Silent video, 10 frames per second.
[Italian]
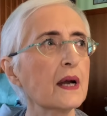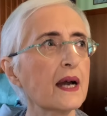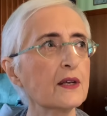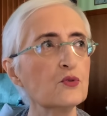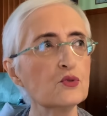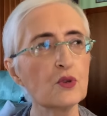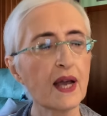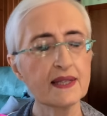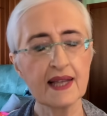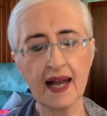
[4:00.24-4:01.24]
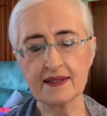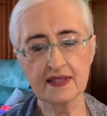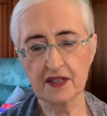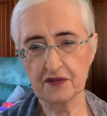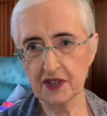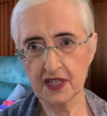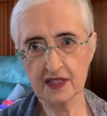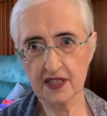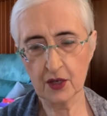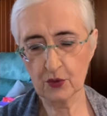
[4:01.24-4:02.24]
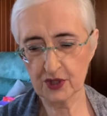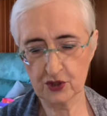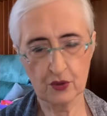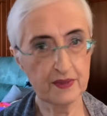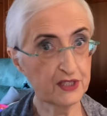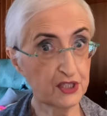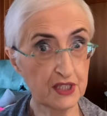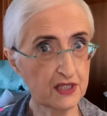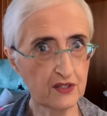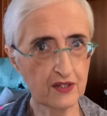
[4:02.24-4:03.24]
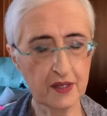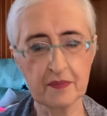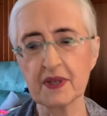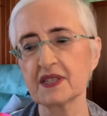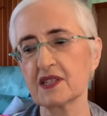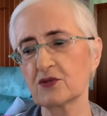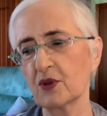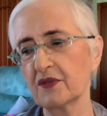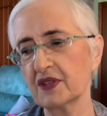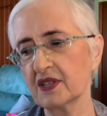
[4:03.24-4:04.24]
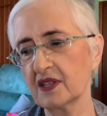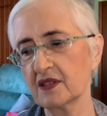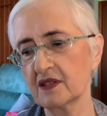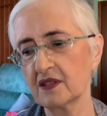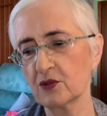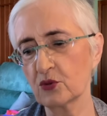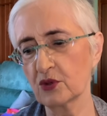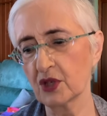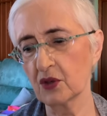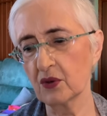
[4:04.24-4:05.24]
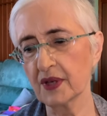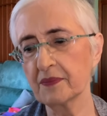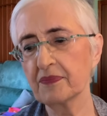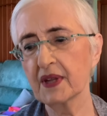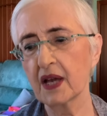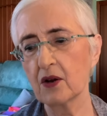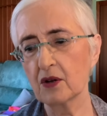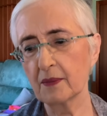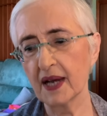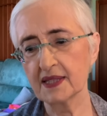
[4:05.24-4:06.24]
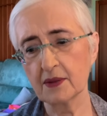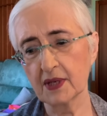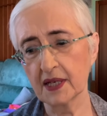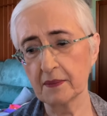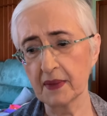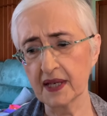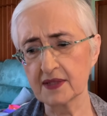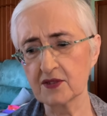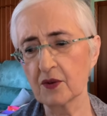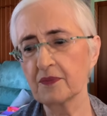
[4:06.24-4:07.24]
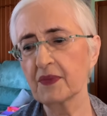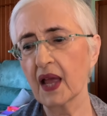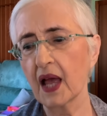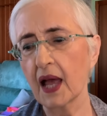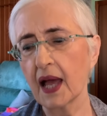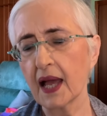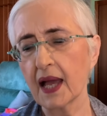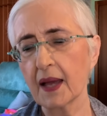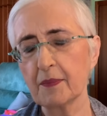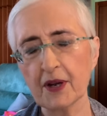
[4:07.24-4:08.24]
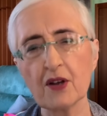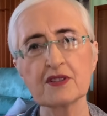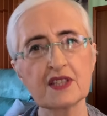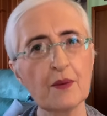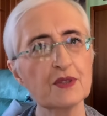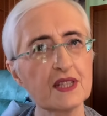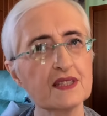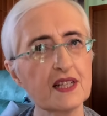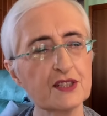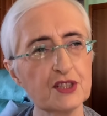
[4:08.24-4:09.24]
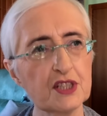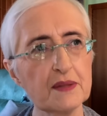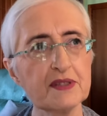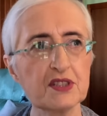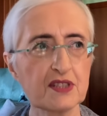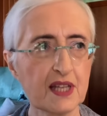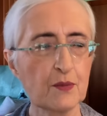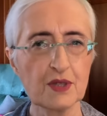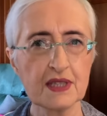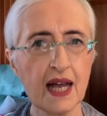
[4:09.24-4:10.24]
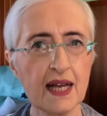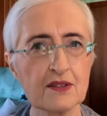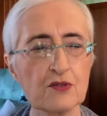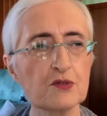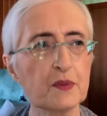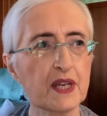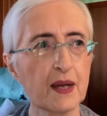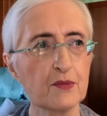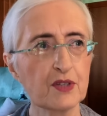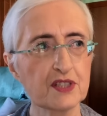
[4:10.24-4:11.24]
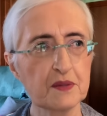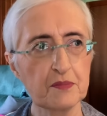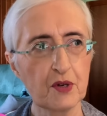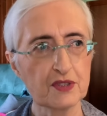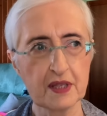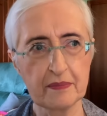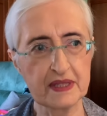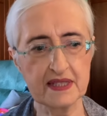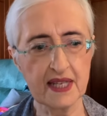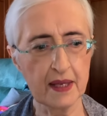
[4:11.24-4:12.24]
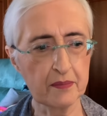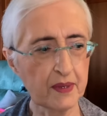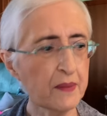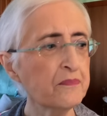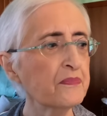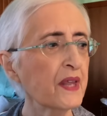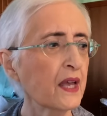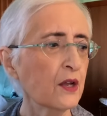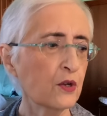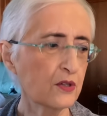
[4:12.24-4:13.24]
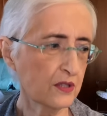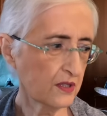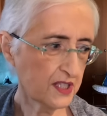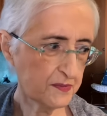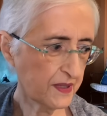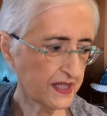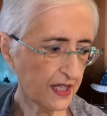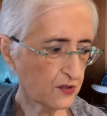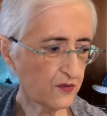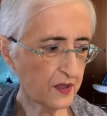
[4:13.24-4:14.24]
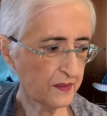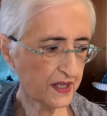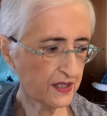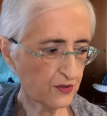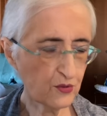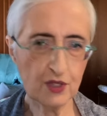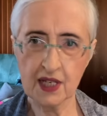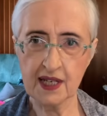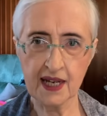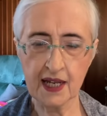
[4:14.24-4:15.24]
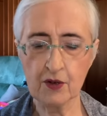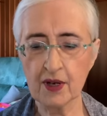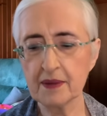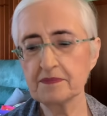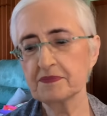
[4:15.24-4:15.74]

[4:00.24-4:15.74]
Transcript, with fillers: alludo ai dati riferiti a questo macigno che pesa sulle vite di tutti noi ormai da un anno e mezzo. Eh, però siamo andati al cinema, ci stiamo andando, speriamo che si possa per sempre, eh, rispettando ovviamente tutte le regole.